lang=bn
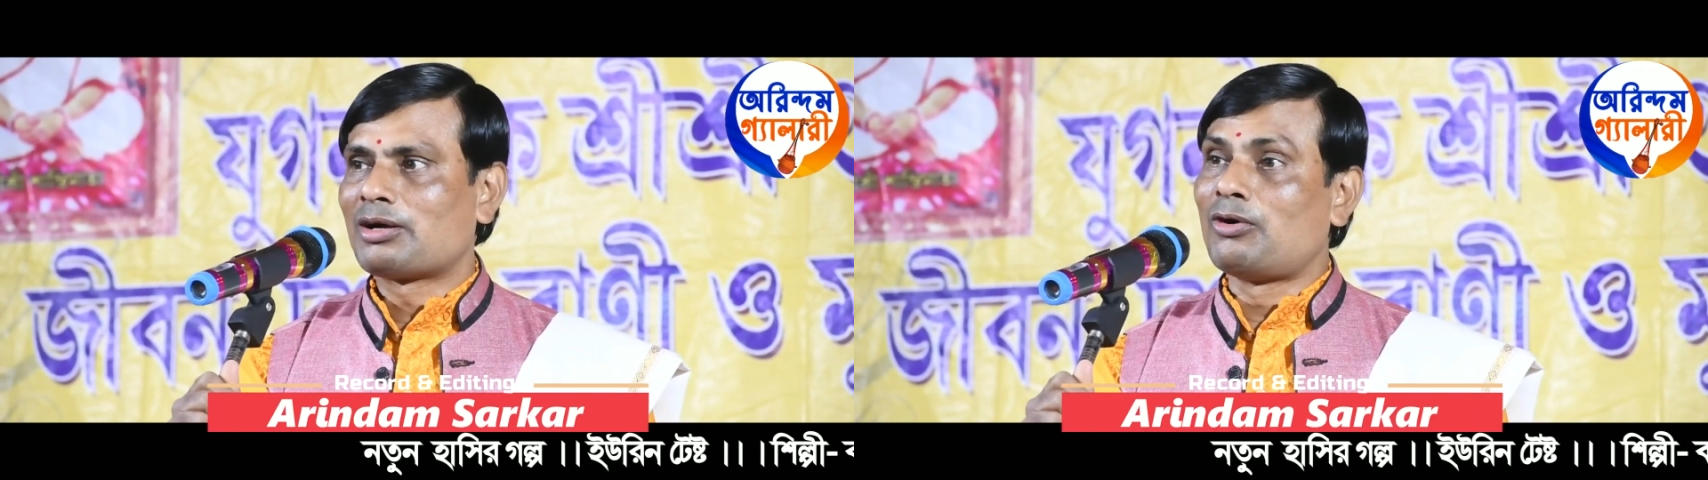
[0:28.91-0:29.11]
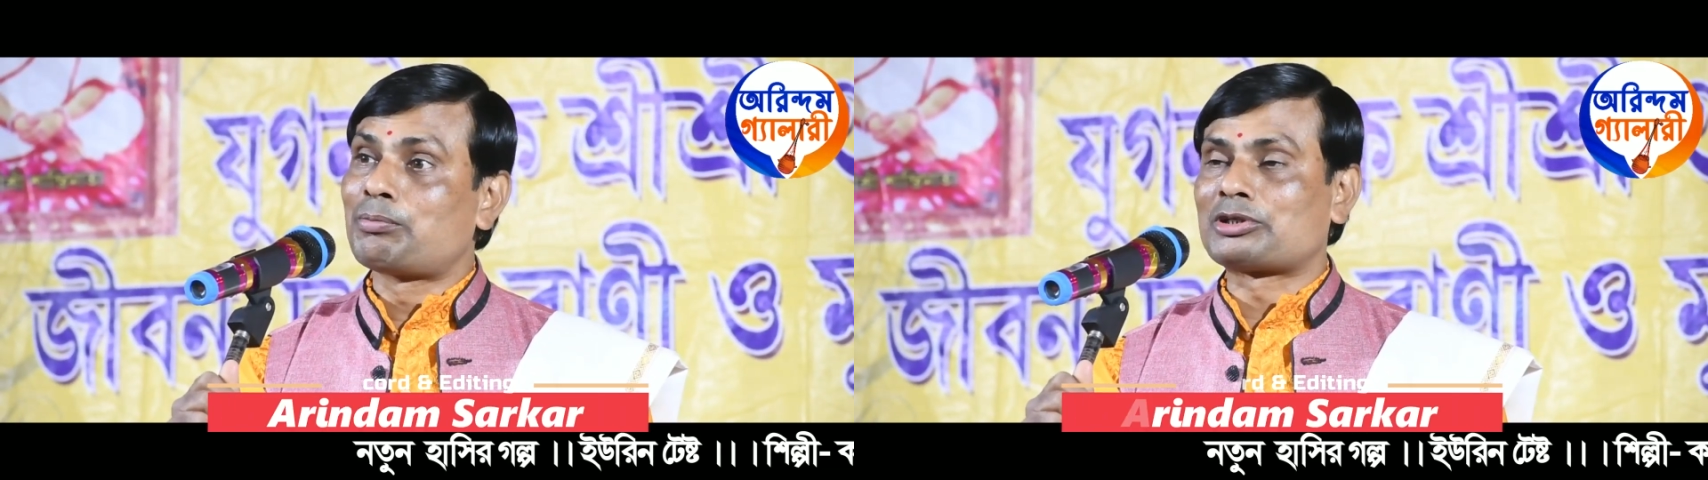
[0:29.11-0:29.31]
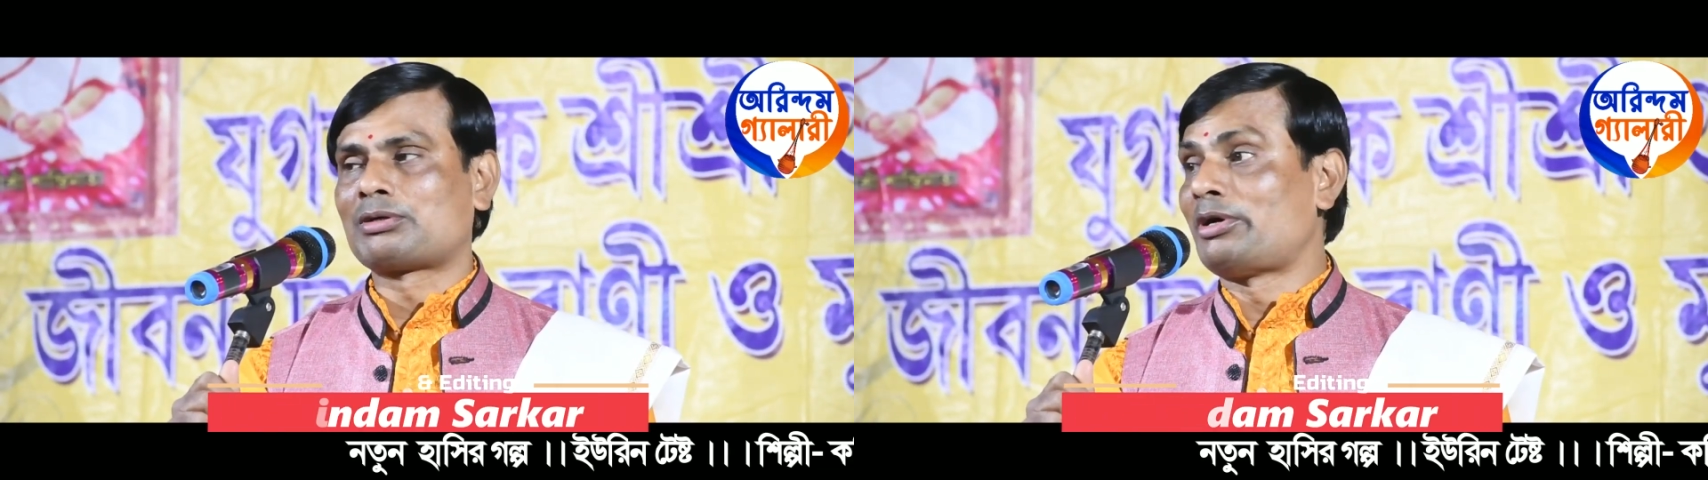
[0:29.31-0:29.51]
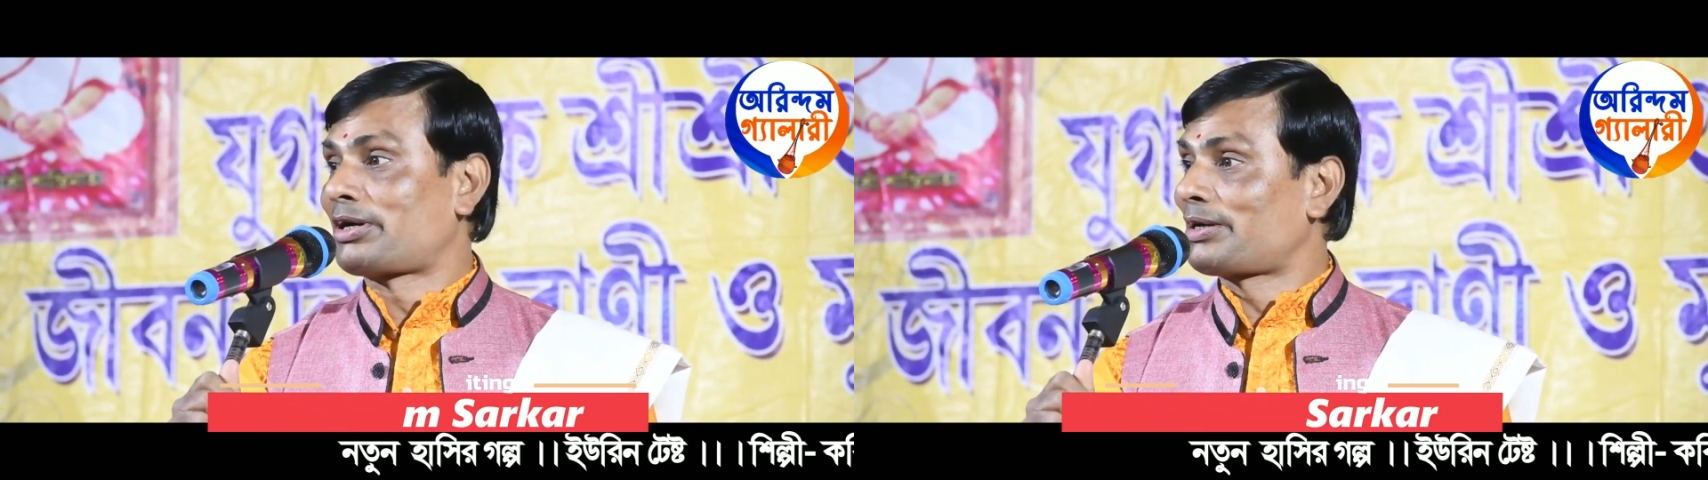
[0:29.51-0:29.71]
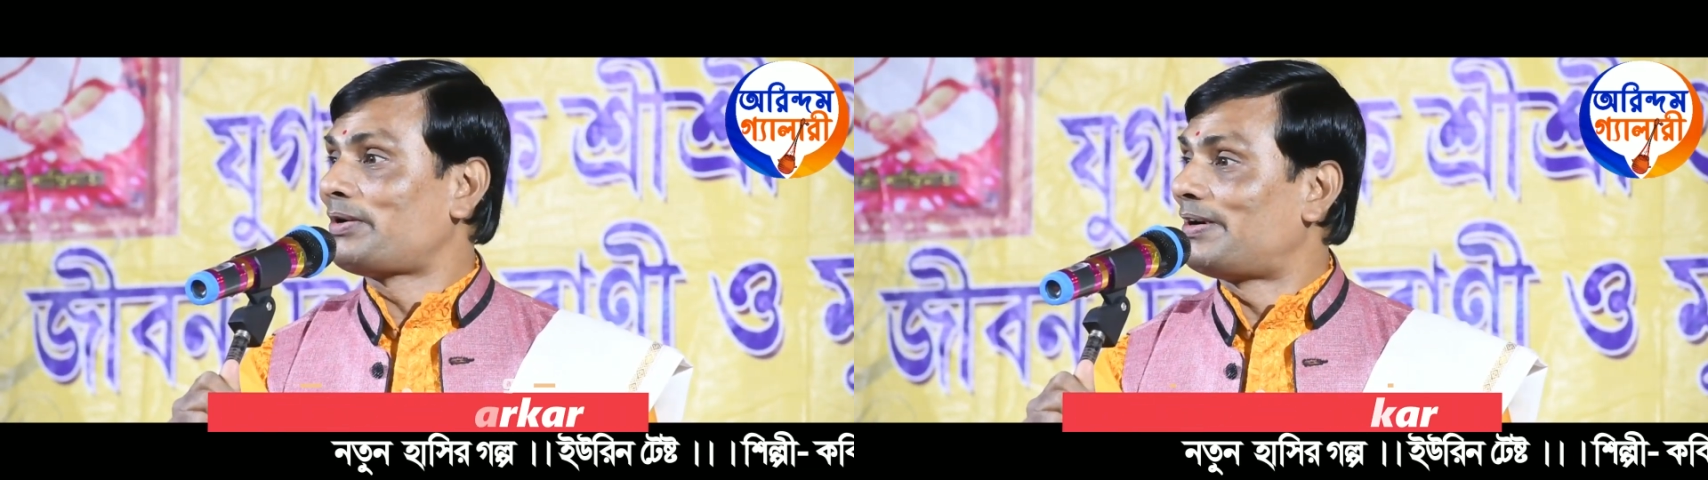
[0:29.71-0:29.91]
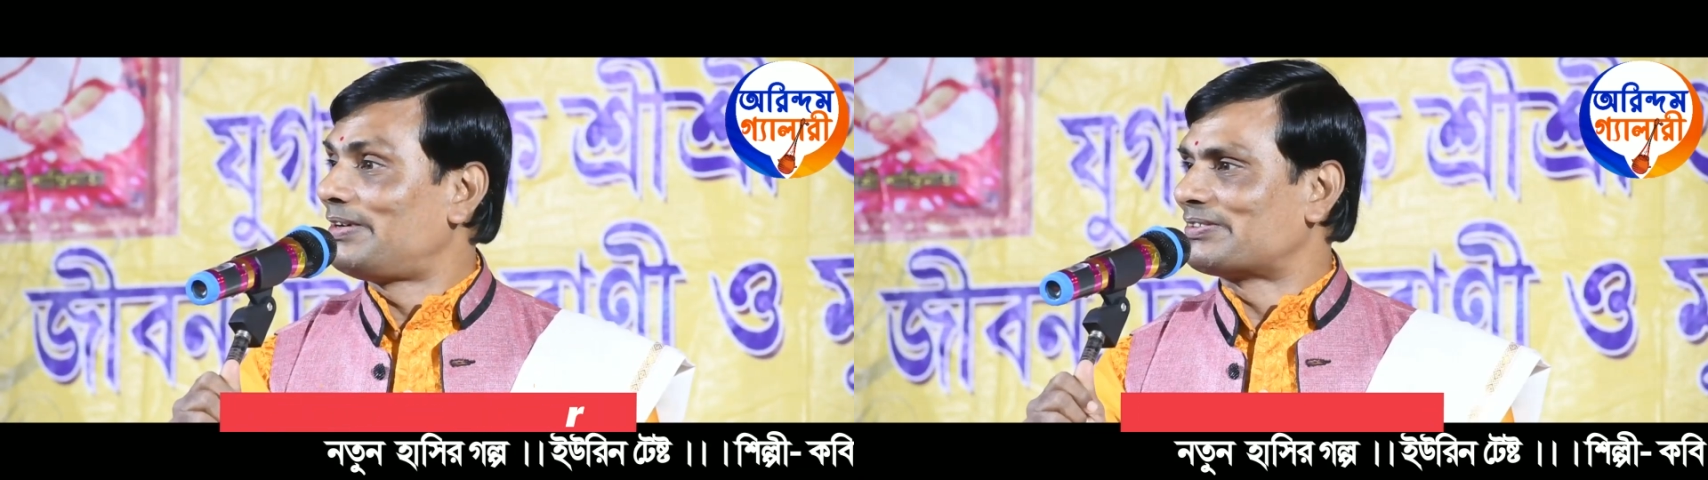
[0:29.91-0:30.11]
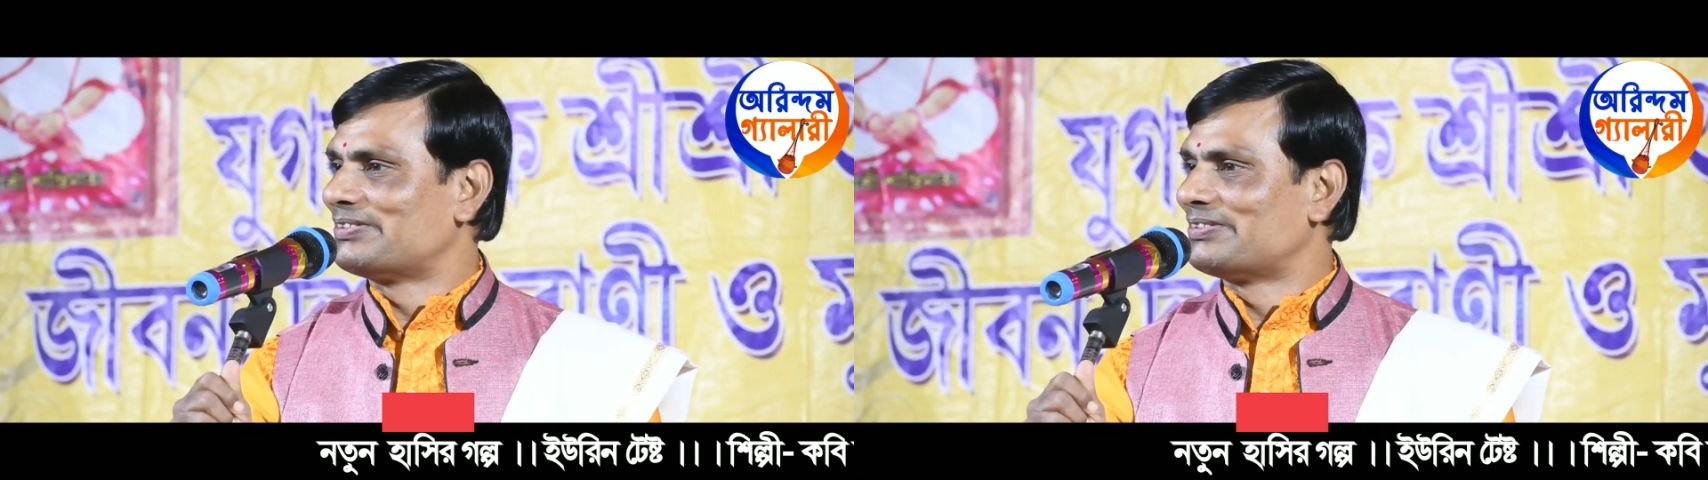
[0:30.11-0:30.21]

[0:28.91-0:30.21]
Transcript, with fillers: গল্পের সময় কয় কও